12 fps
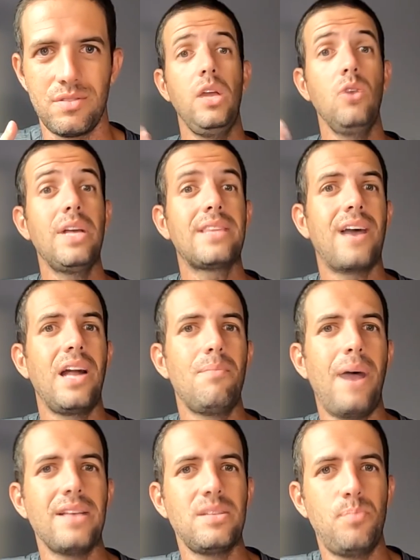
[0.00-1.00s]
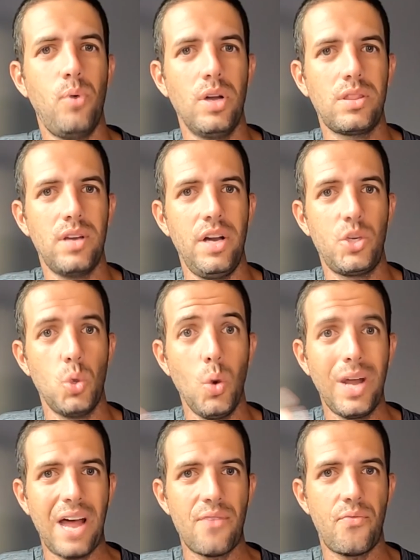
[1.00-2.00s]
E o detalhe mais importante,
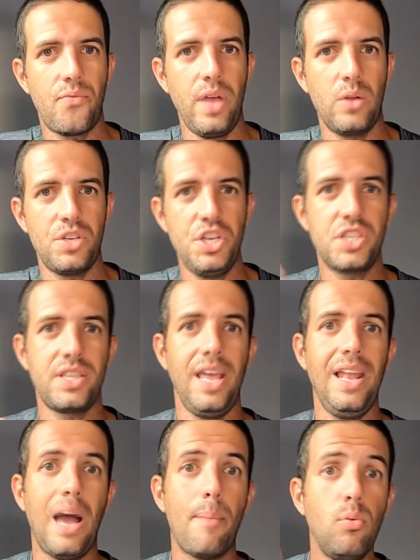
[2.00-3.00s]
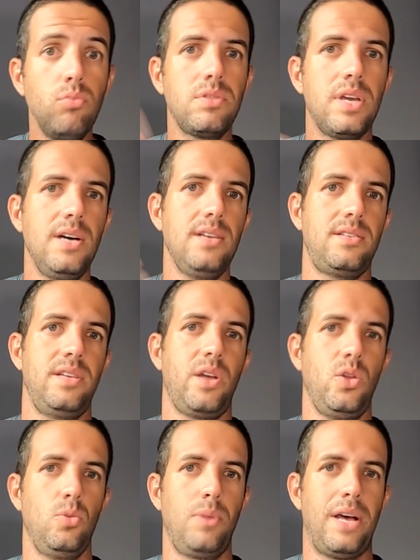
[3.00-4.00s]
o grafeno, a gente tem ele abundância
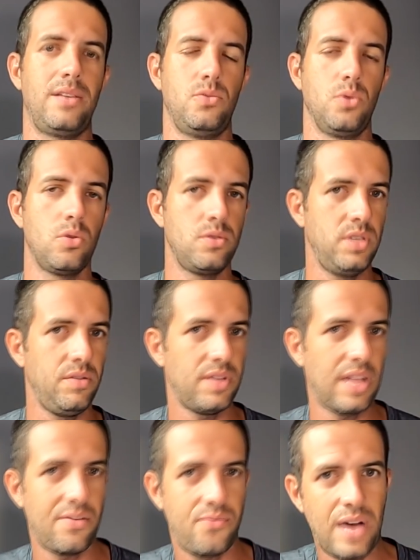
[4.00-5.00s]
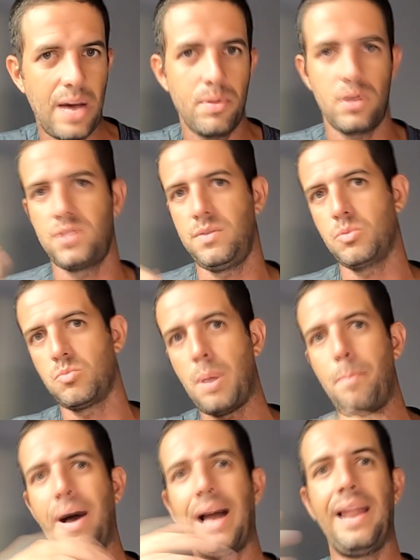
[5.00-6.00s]
aqui no Brasil. Inclusive na fábrica nós tivemos
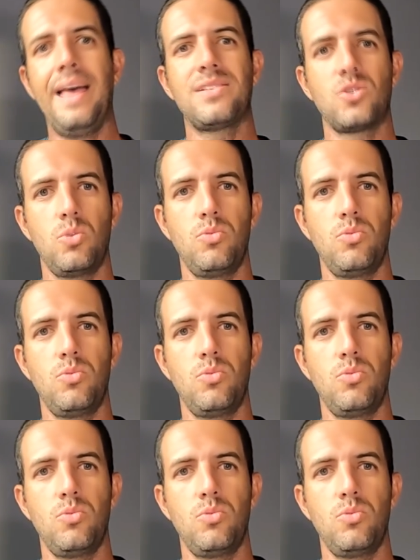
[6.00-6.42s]
uma palestra